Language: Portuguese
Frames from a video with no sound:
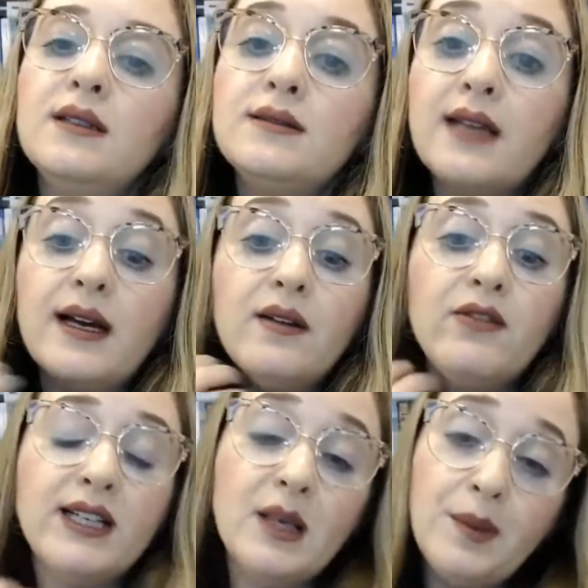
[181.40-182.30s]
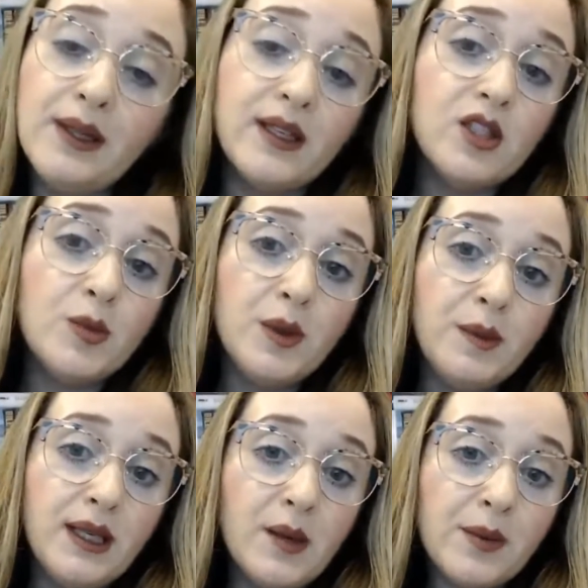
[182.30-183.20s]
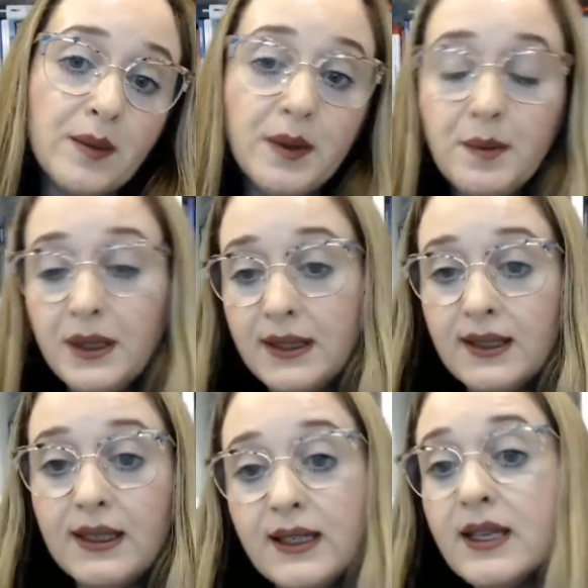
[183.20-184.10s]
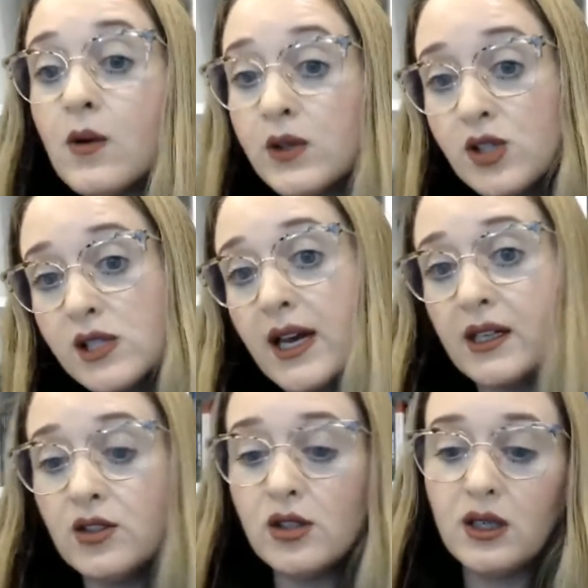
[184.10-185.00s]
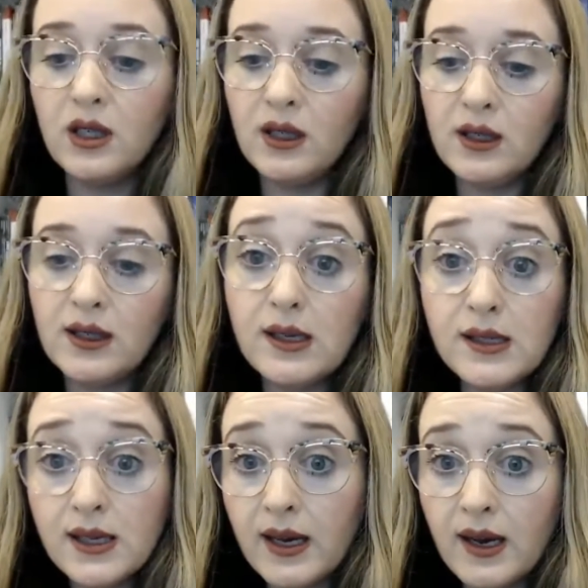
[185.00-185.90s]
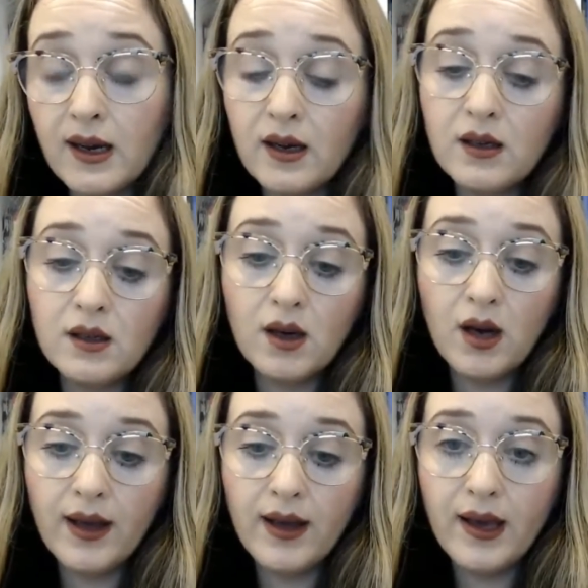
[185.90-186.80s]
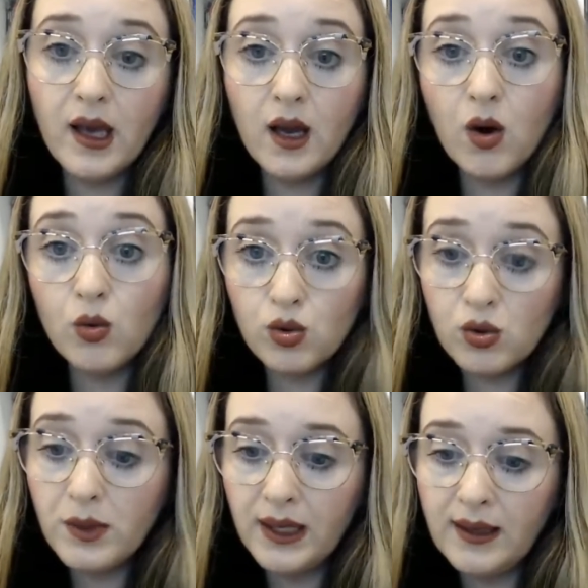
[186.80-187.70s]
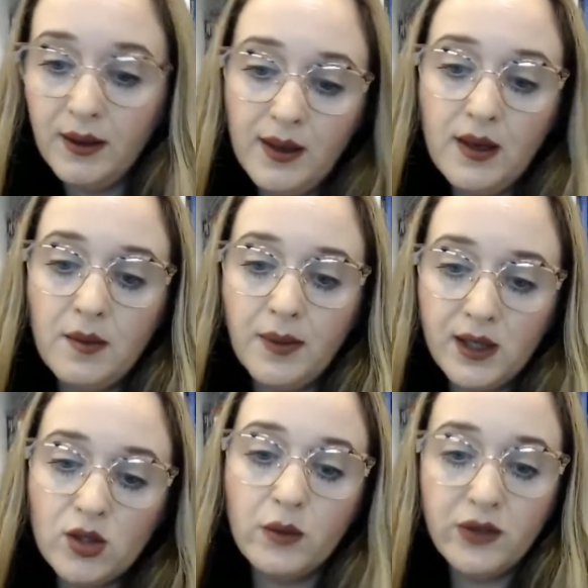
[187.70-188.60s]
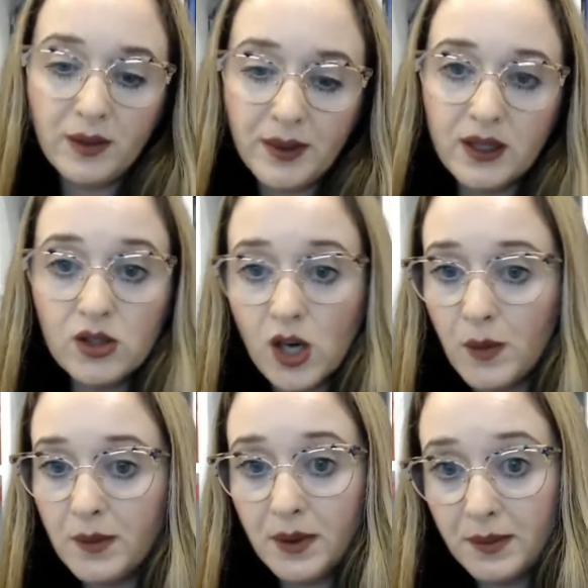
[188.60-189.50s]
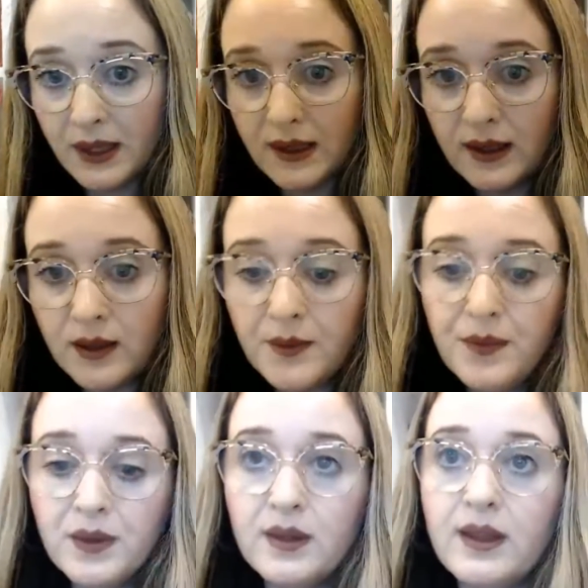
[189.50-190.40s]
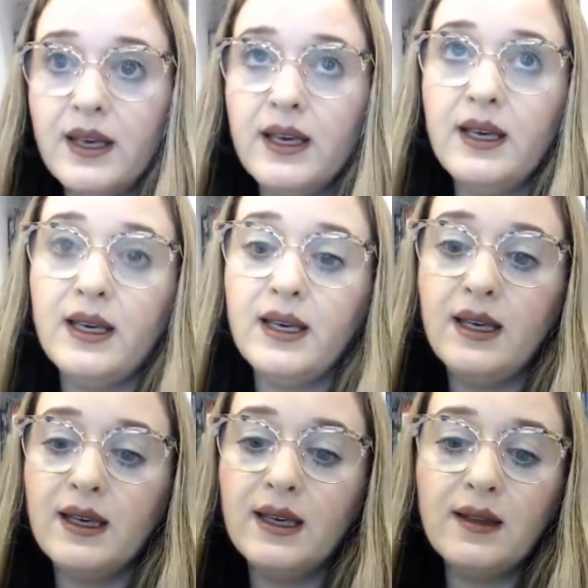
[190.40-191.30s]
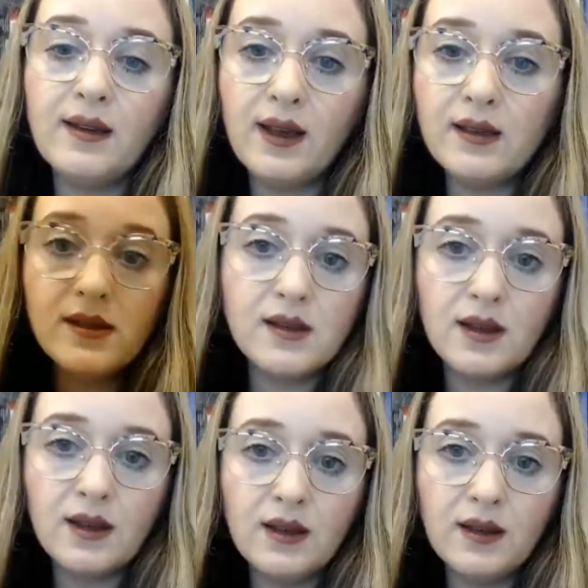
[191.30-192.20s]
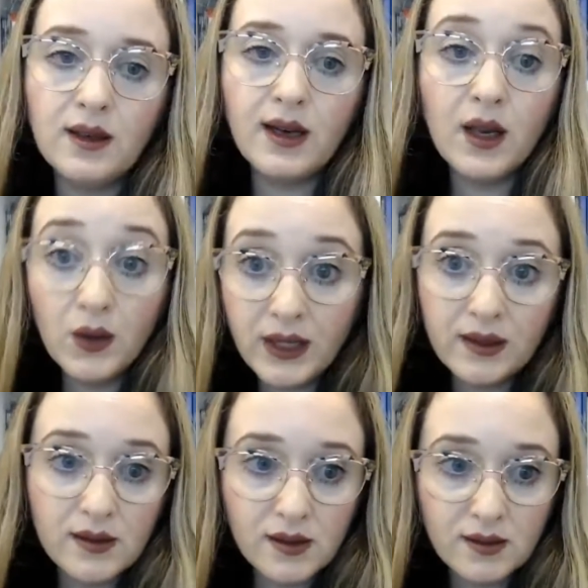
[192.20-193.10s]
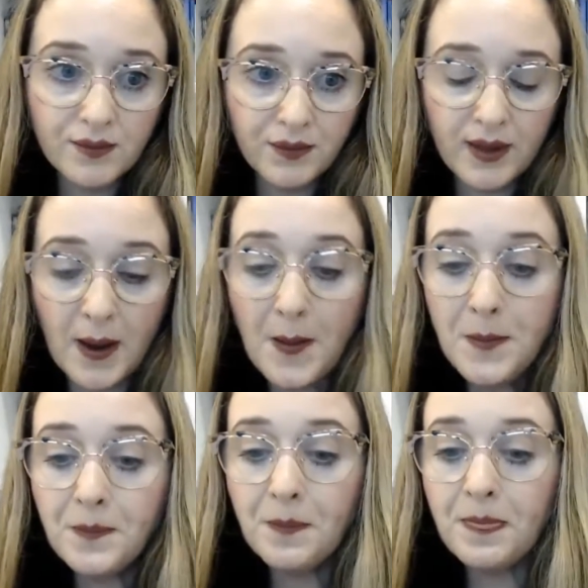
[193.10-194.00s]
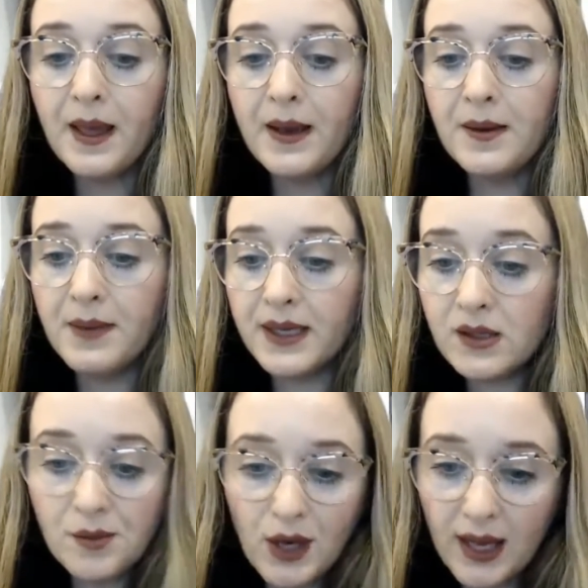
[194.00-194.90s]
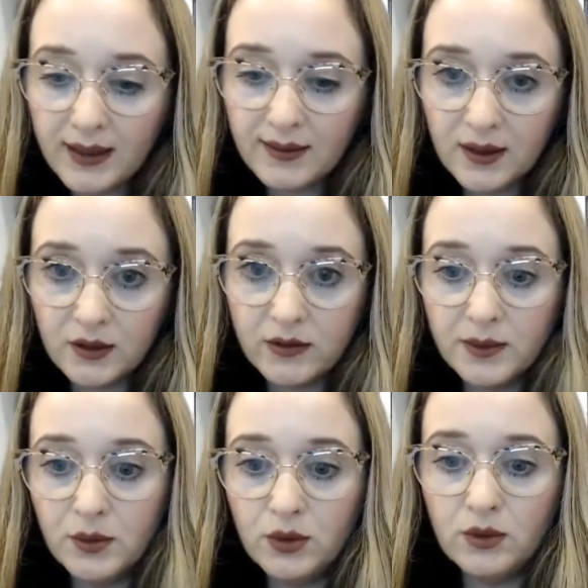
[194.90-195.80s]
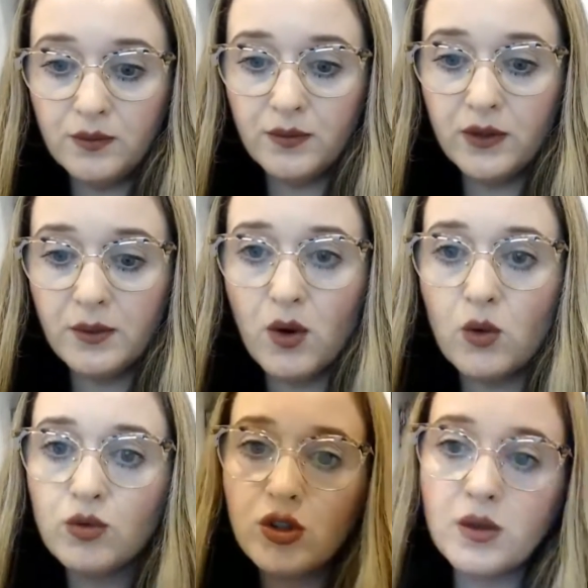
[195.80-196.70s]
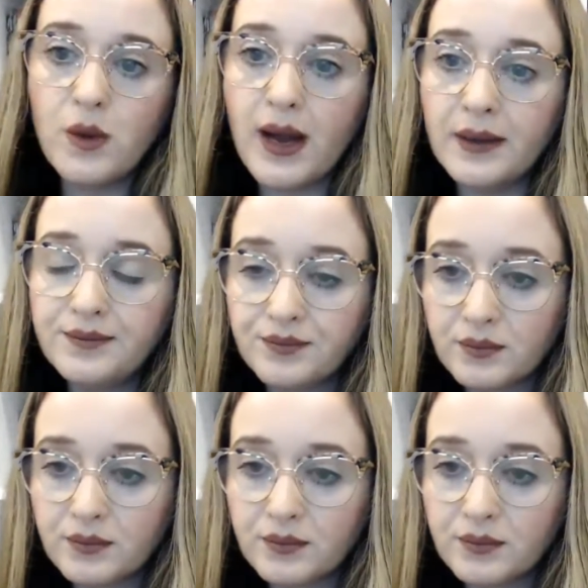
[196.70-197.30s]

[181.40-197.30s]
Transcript: tá? Vai depender de bebida para bebida e da quantidade que, que será é, consumida. Mas, obviamente, é uma bebida, né? É, que tem sim calorias, tá? Mas vamos lá então, vamos, vamos continuar